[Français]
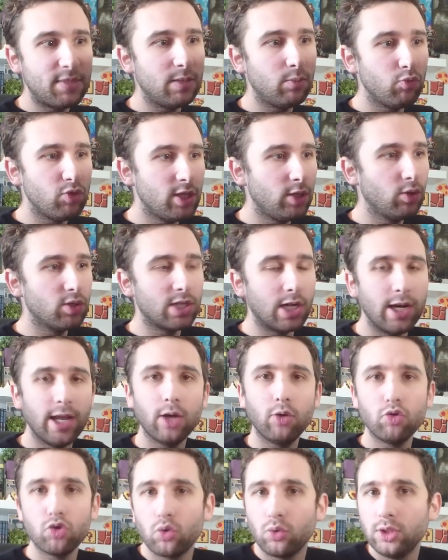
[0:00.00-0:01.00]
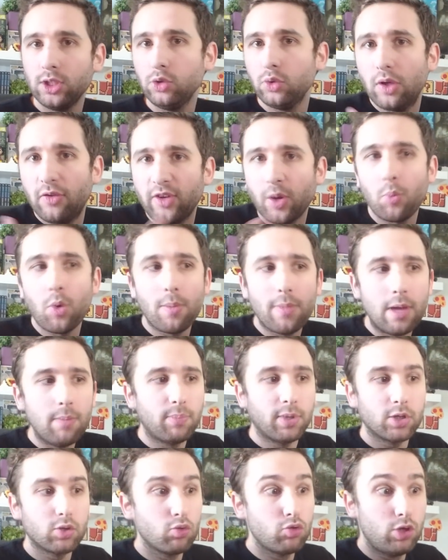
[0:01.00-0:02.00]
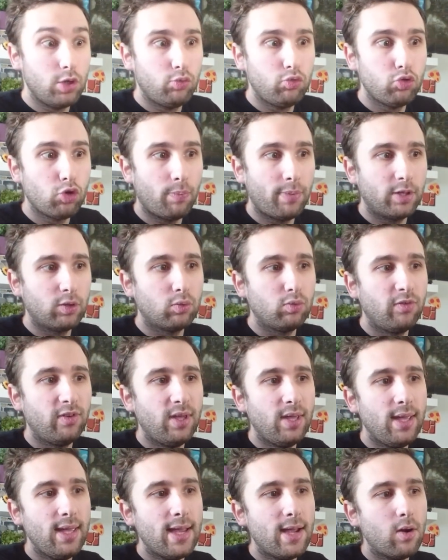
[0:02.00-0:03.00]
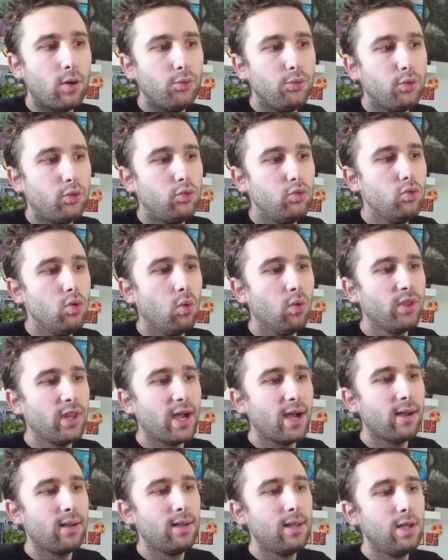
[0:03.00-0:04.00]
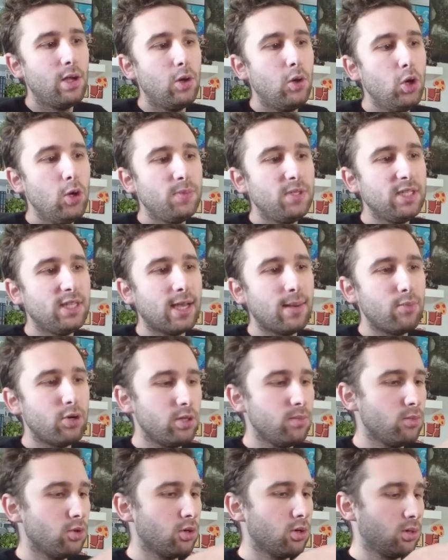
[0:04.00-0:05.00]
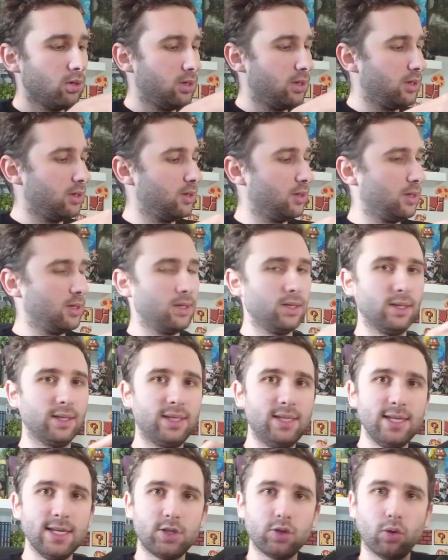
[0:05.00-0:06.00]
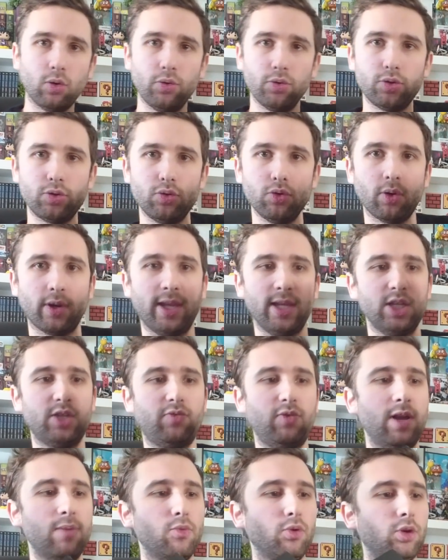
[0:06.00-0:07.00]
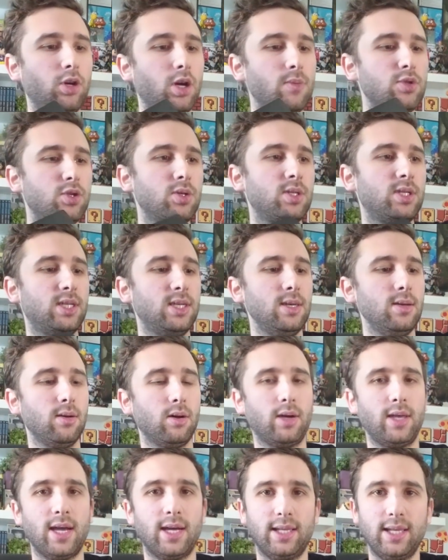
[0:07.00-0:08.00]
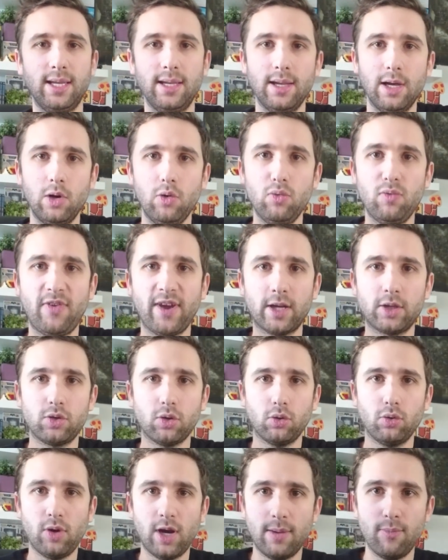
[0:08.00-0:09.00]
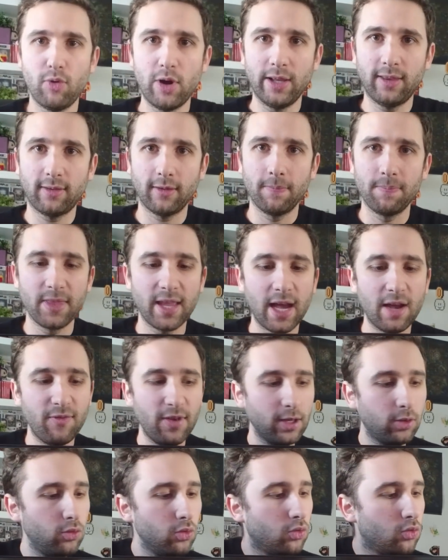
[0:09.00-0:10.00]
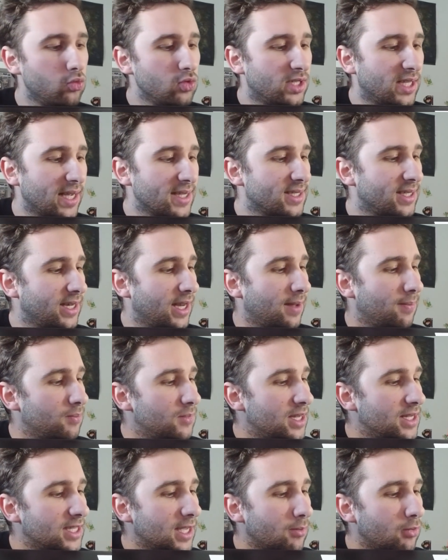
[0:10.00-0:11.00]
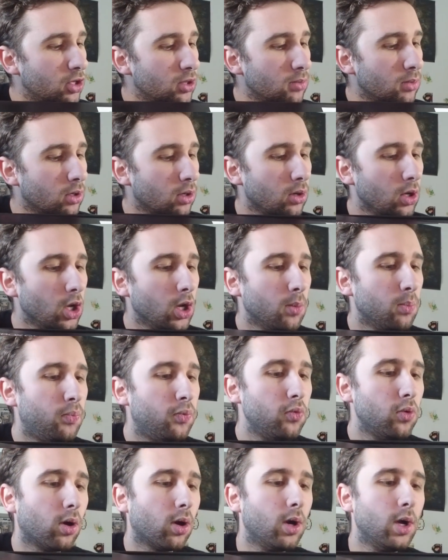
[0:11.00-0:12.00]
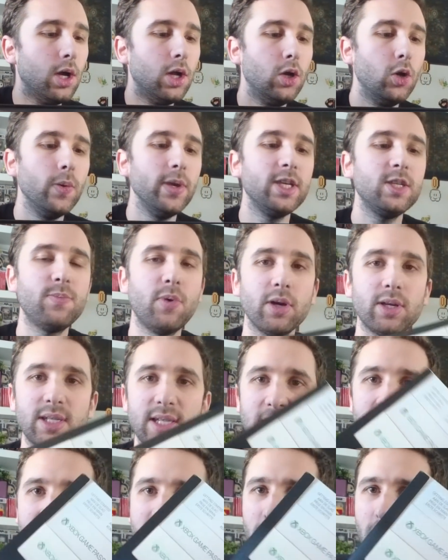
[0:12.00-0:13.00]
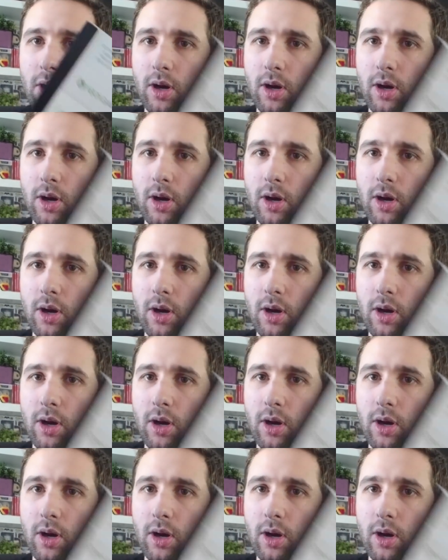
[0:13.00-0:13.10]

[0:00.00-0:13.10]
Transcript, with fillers: petite musique de Zelda que je continue à faire moi-même parce que je l'ai toujours pas trouvé. Et alors du coup on a le petit abonnement qui est sur le dessus. Regardez, je vous la montre comme ceci. Regardez l'ouverture de la boîte. Avec du coup, ça c'est les abonnements pour le Xbox Live